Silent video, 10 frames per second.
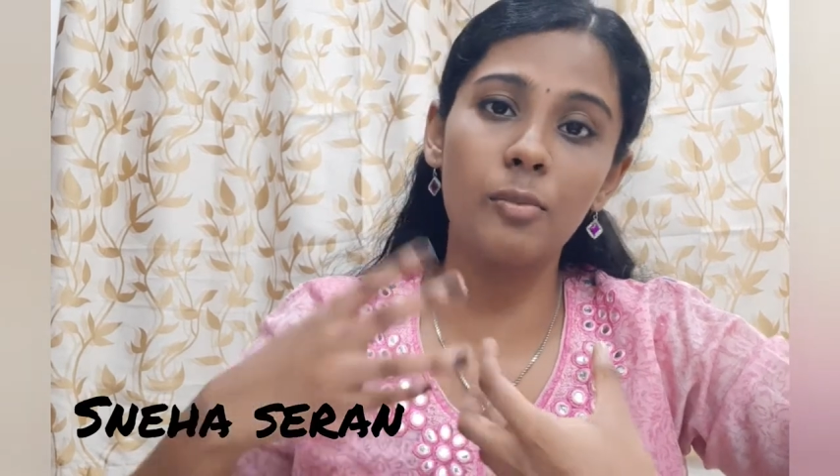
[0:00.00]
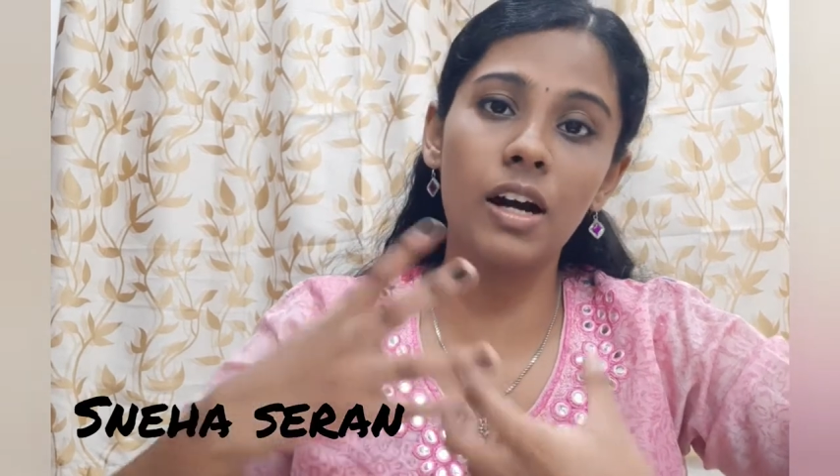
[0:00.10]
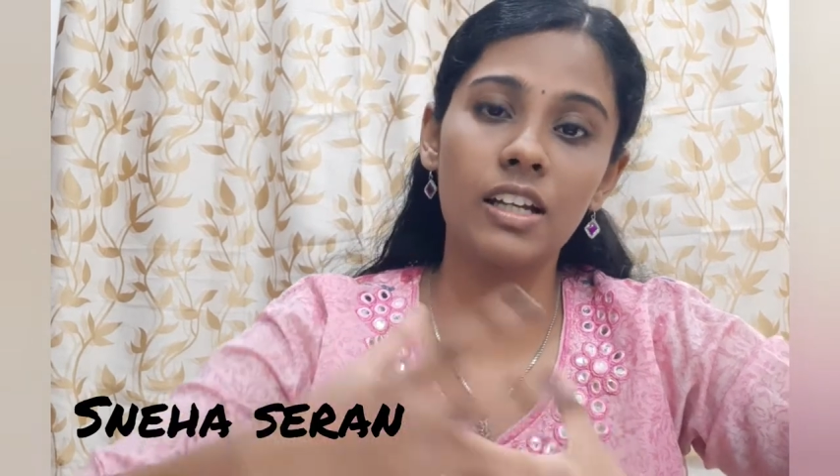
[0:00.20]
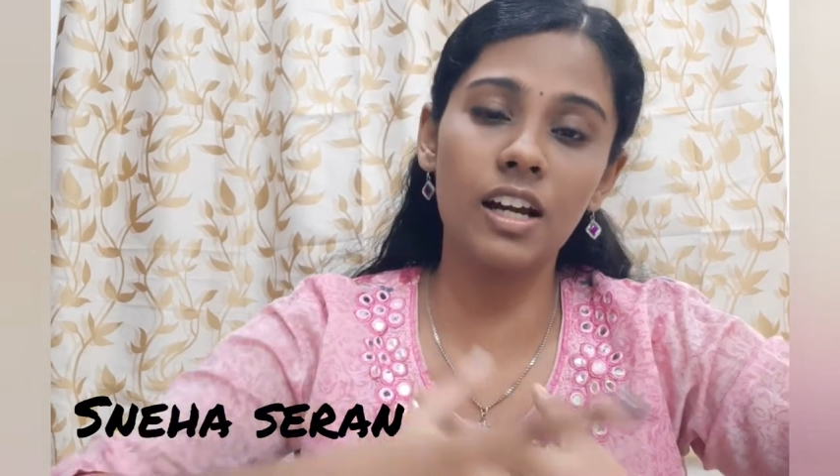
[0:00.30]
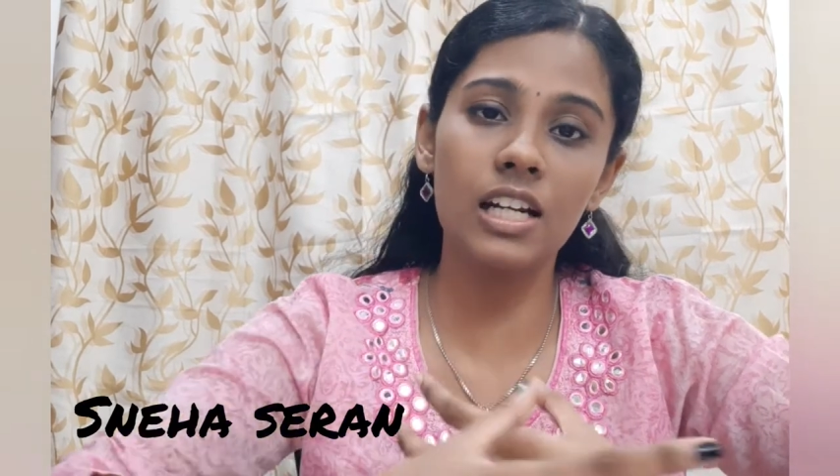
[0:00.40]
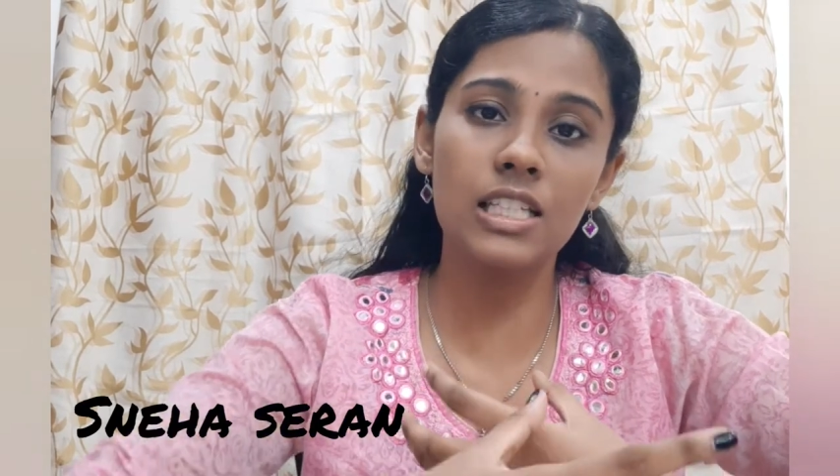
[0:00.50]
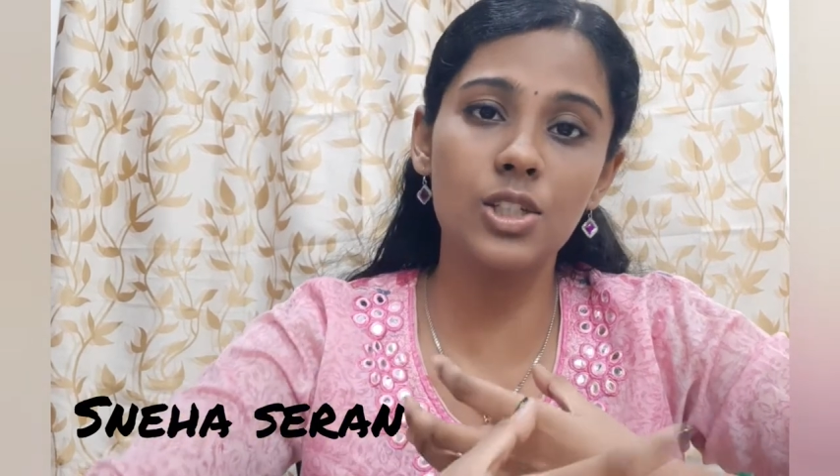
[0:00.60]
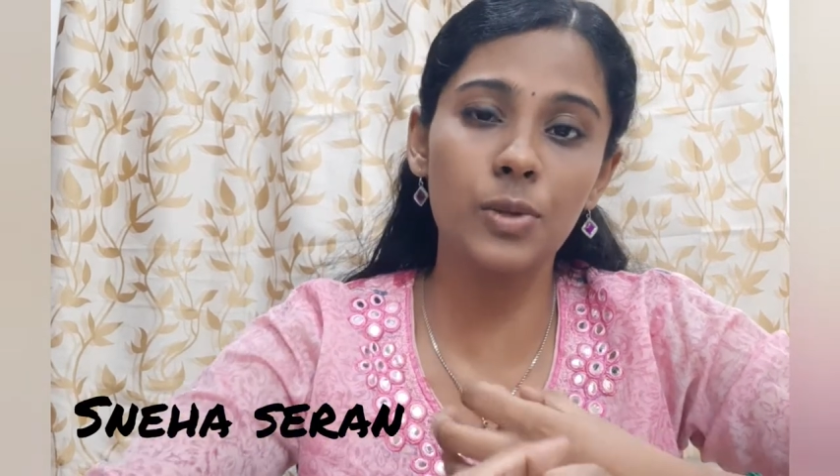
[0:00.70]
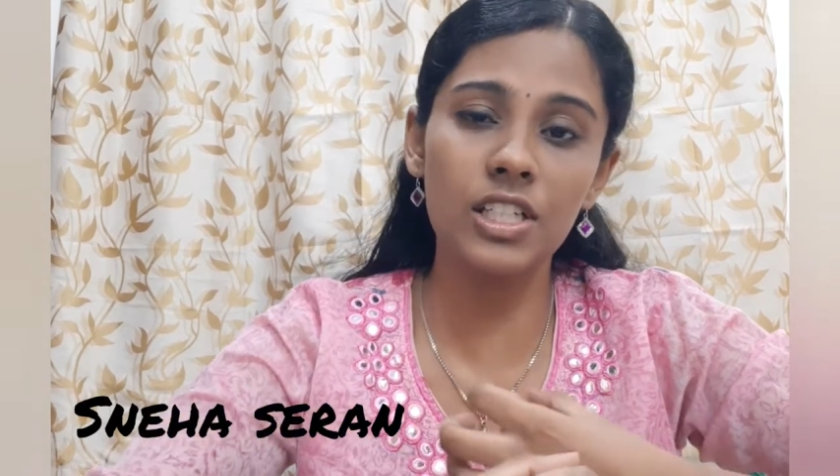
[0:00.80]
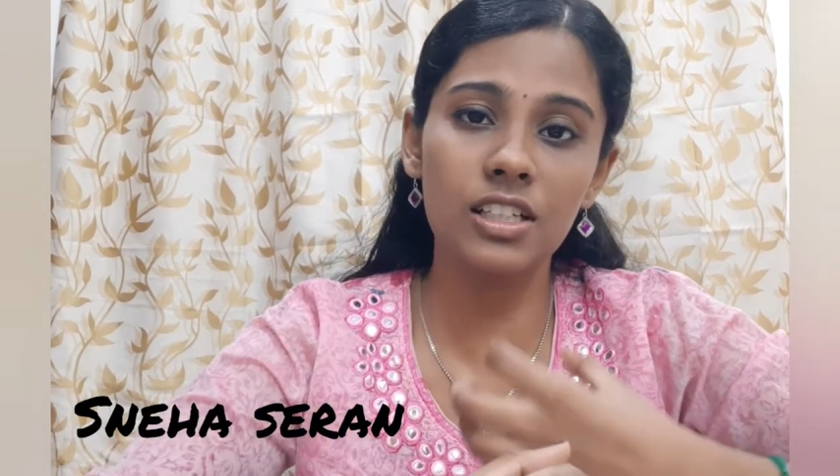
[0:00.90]
மாதிரியான
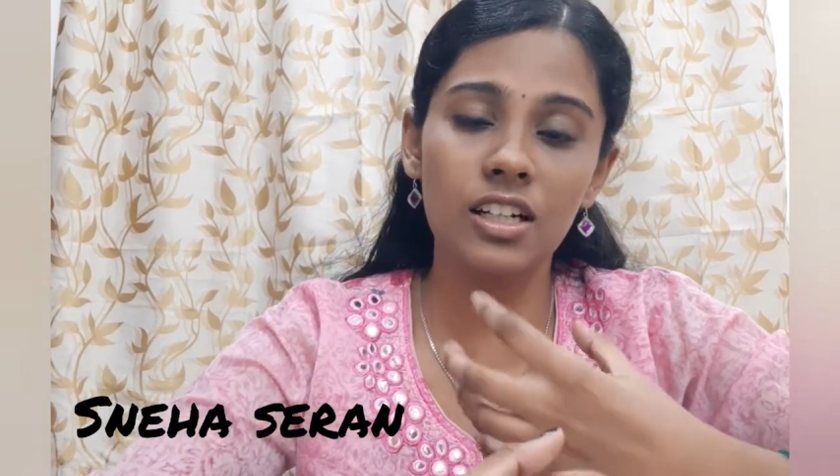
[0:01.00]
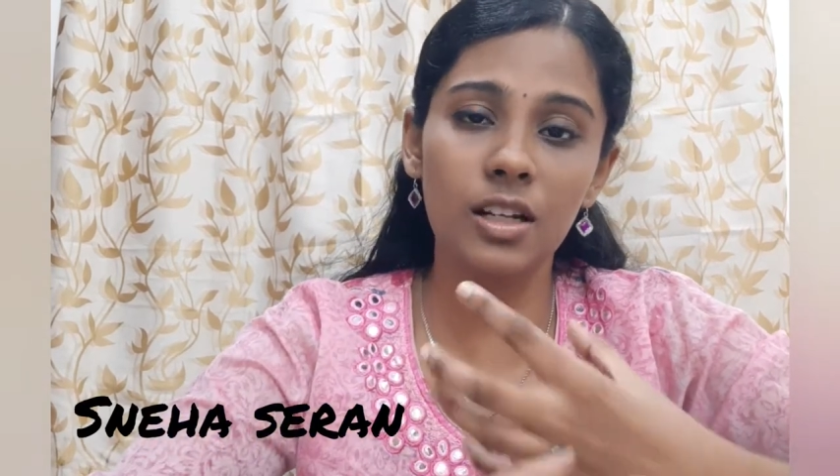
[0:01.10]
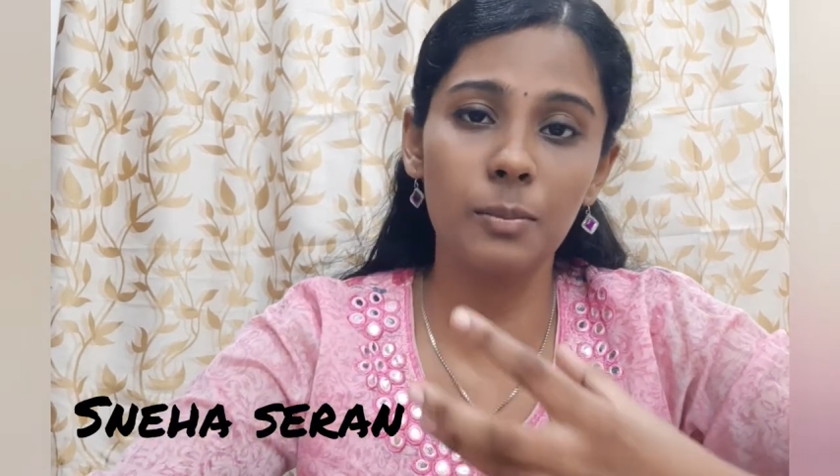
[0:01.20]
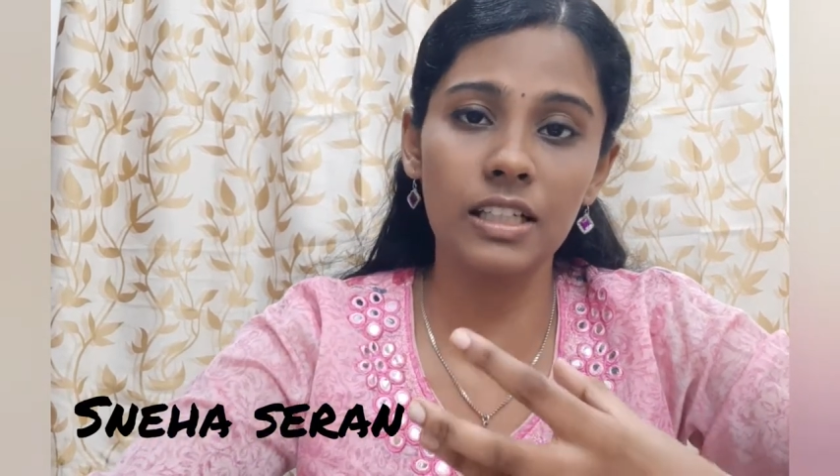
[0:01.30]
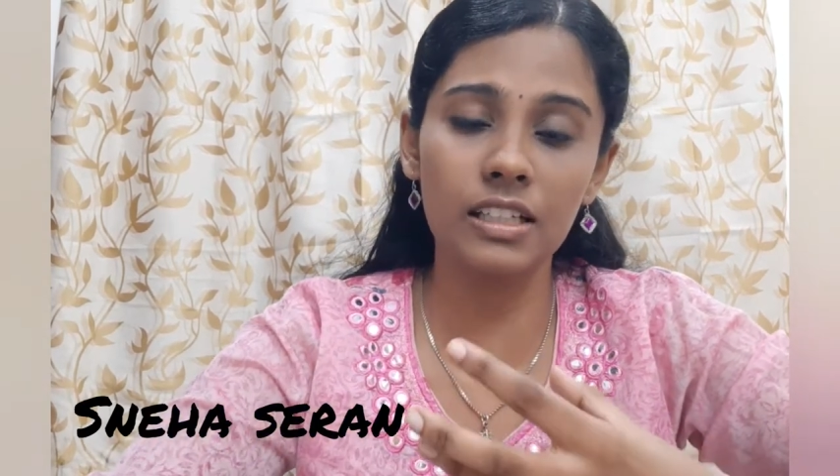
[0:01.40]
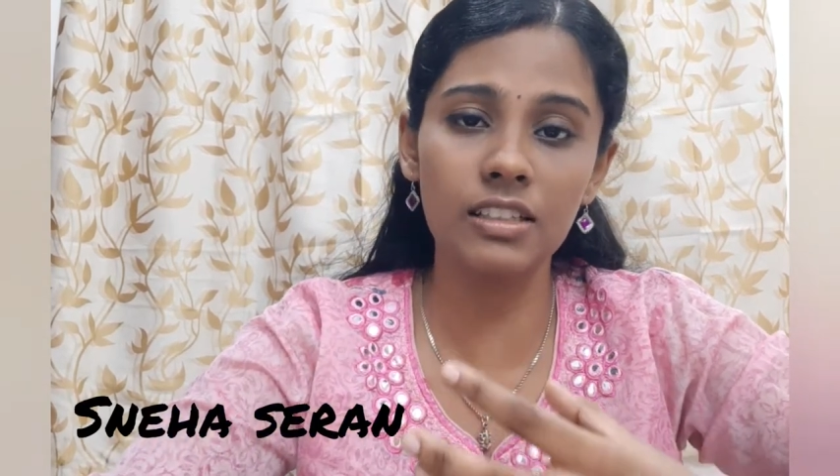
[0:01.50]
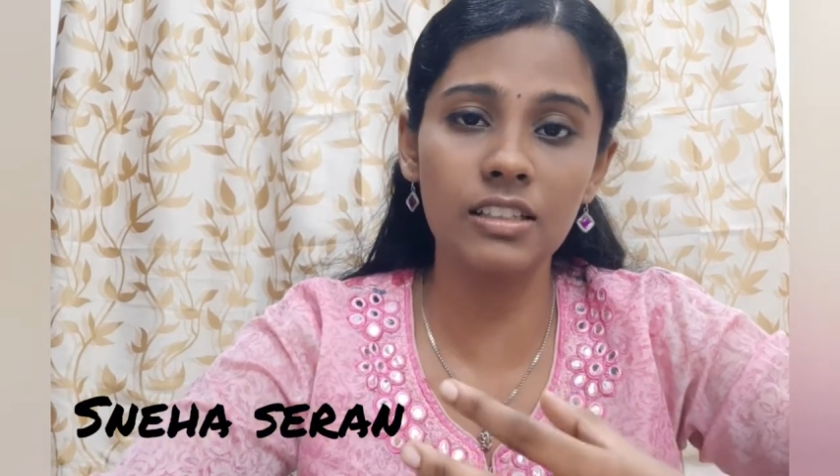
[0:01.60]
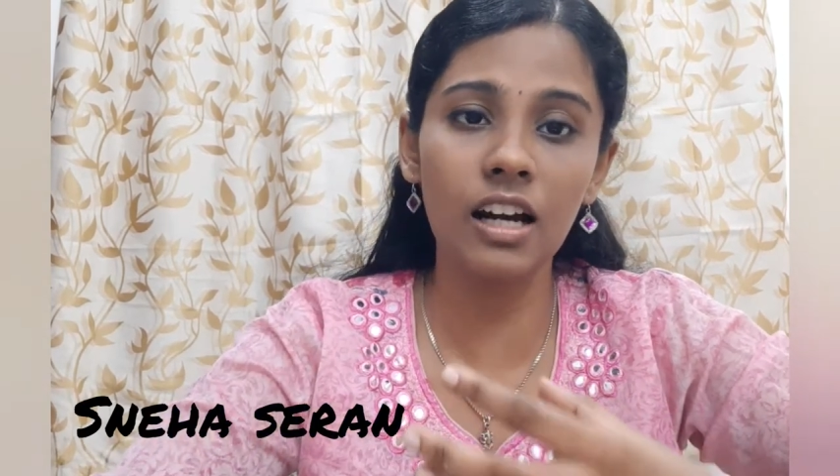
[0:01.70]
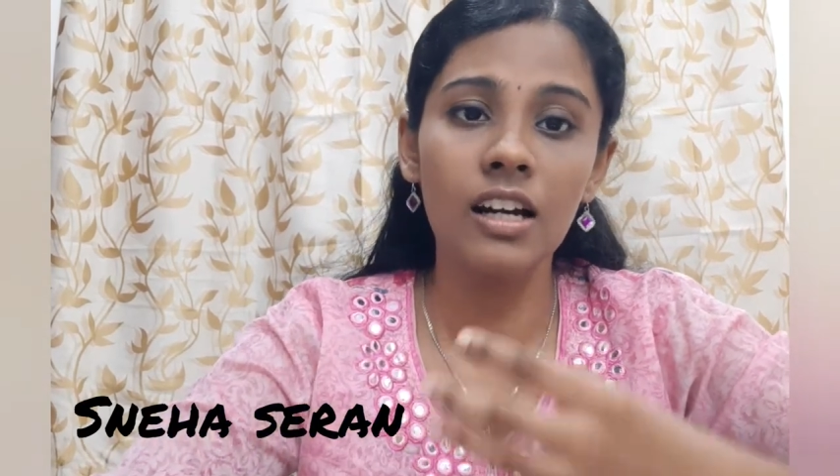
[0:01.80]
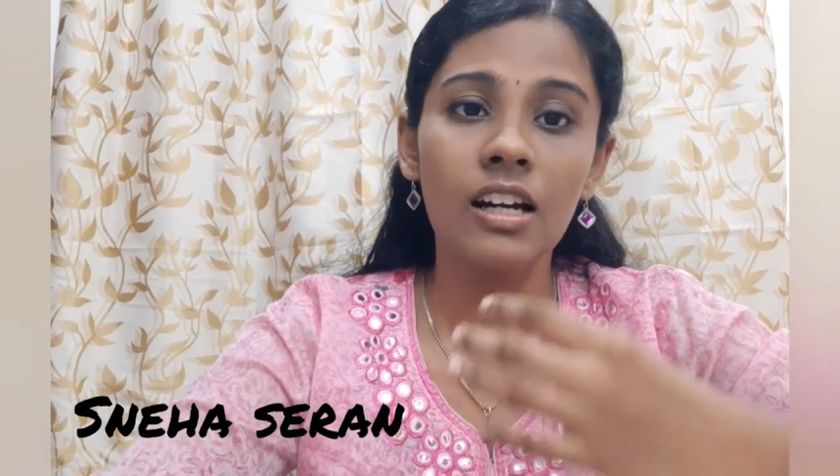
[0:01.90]
சுச்சுவேஷனை நம்ம
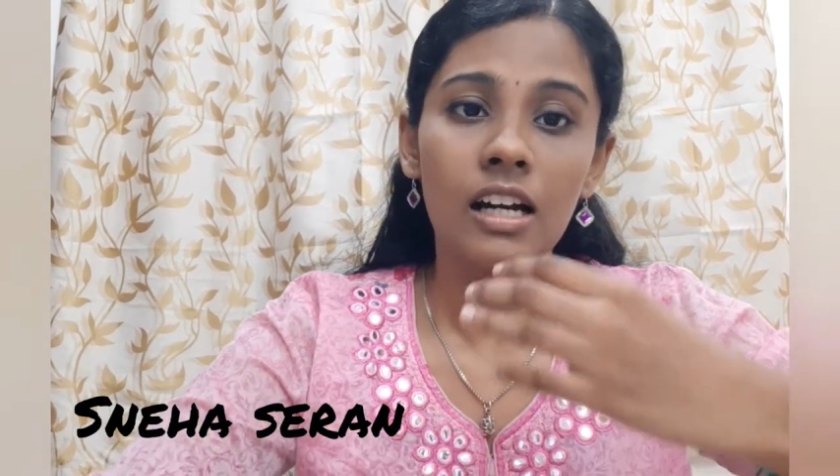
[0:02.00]
இருந்தால்